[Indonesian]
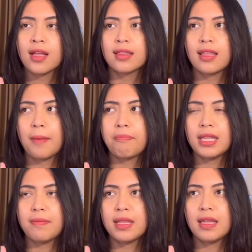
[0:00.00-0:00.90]
tapi
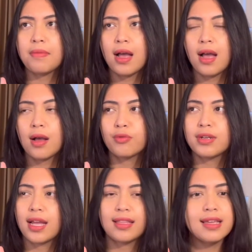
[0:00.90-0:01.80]
tiba-tiba
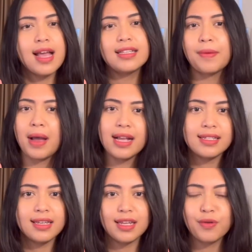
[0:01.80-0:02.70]
udah tiga jam
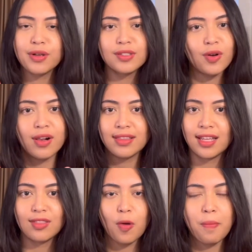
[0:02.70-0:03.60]
aja nih gue scroll
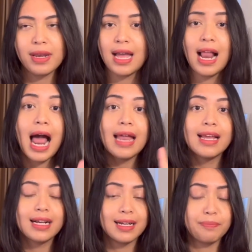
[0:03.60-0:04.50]
TikTok padahal
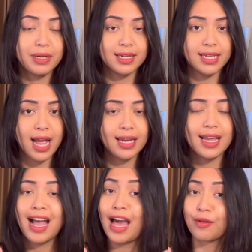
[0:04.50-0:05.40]
ada pekerjaan
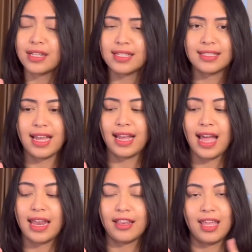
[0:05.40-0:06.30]
yang harus
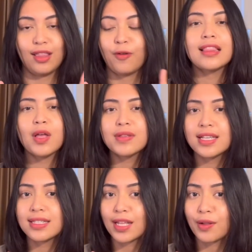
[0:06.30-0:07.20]
diselesaikan gitu atau
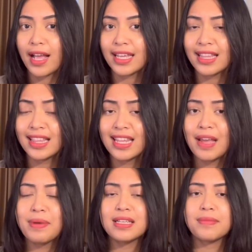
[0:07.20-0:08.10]
sisi satu lagi
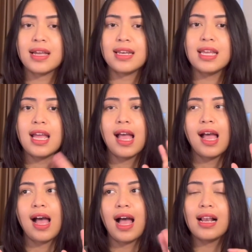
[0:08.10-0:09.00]
dia bisa menjadi
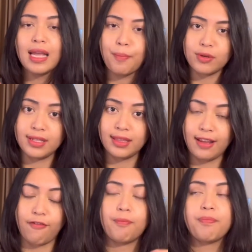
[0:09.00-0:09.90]
hal yang
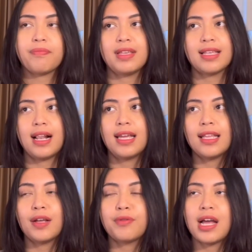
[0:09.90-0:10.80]
positif misalnya
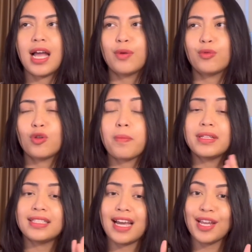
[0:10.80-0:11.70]
kita gunakan untuk
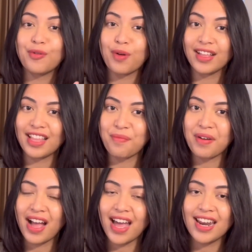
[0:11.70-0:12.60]
mencari uang
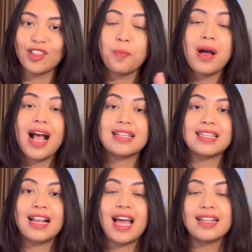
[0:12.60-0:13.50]
tambahan atau
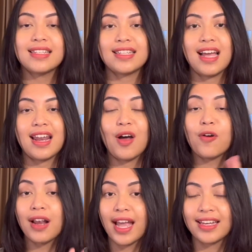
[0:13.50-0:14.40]
penghasilan secara
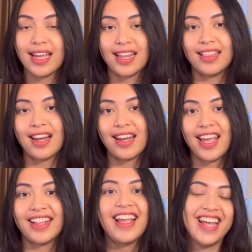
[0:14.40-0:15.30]
online dari
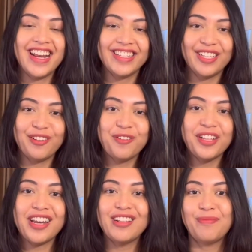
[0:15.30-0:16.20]
internet dari situ gue
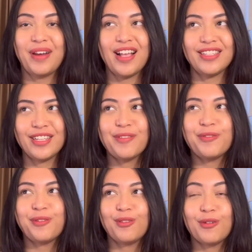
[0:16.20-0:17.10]
terinspirasi
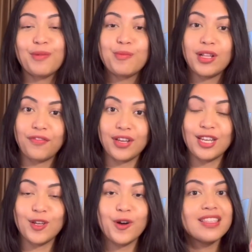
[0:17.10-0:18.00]
untuk membuat
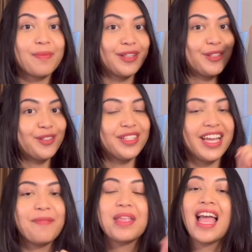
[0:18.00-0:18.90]
video seperti
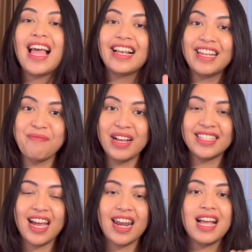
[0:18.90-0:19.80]
judulnya 5
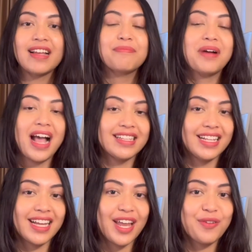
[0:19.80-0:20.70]
cara
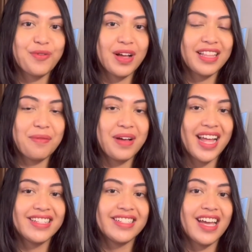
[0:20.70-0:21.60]
menghasilkan uang
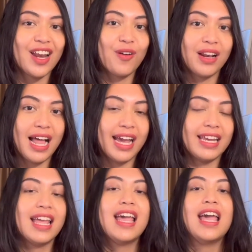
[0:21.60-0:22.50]
tambahan secara
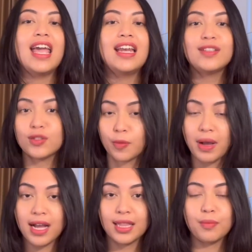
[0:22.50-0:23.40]
online. Ini cocok
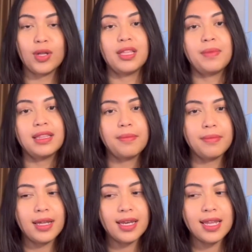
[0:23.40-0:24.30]
banget buat
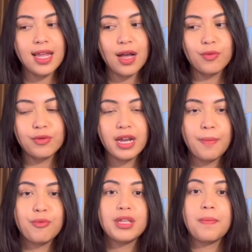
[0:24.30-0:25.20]
teman-teman yang
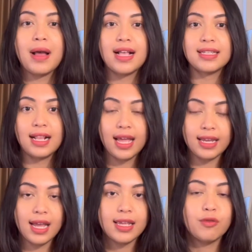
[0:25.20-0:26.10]
udah punya penghasilan
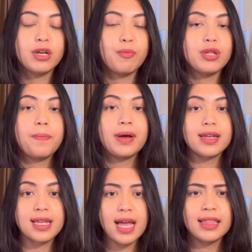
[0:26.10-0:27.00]
ya, yang udah punya
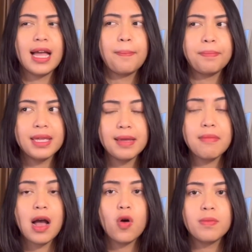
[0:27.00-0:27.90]
pekerjaan tapi
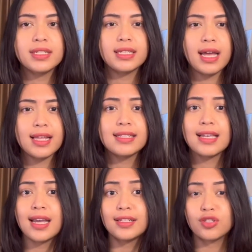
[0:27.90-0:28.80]
mau mencari
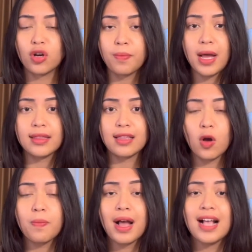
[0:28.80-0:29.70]
side job
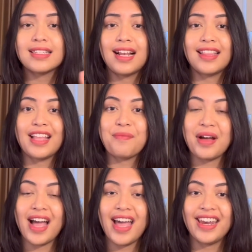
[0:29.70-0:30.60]
atau penghasilan
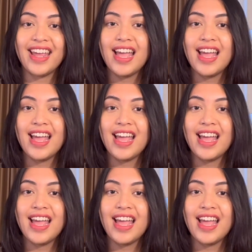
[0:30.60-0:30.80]
tambahan.